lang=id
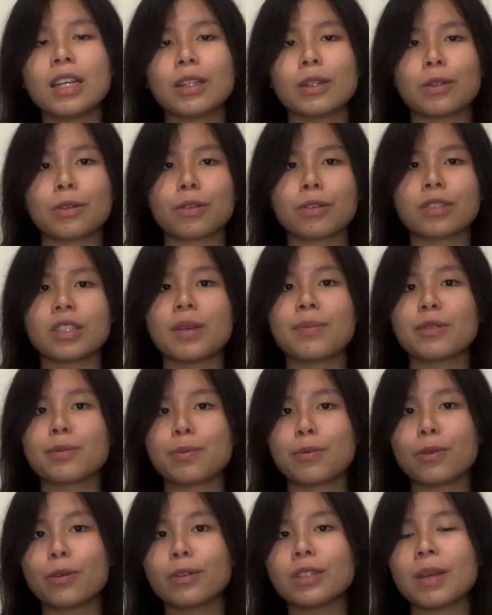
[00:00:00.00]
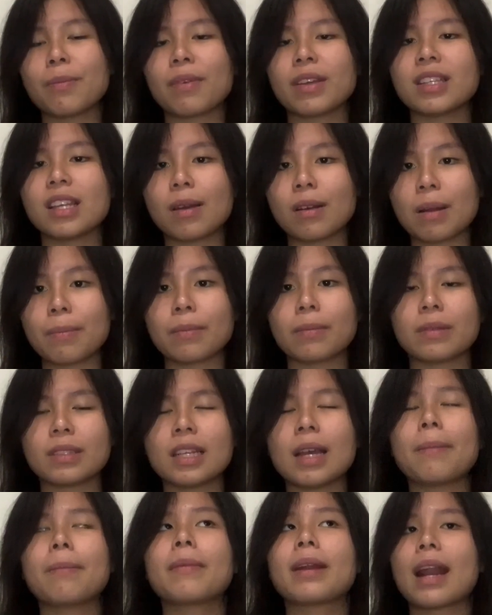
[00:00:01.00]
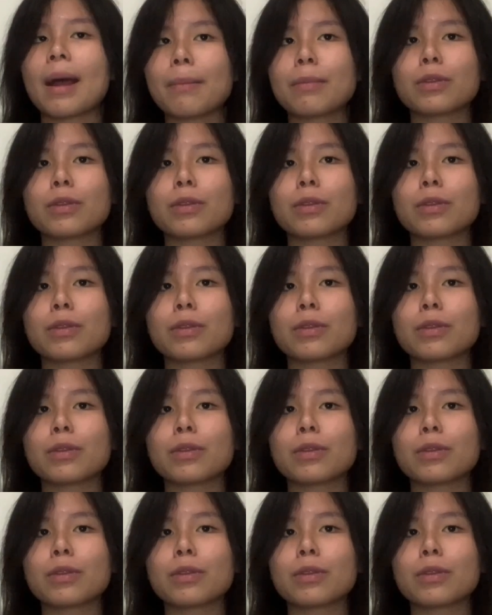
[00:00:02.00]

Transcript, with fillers: terus jam 10 sampai jam 6, jam 6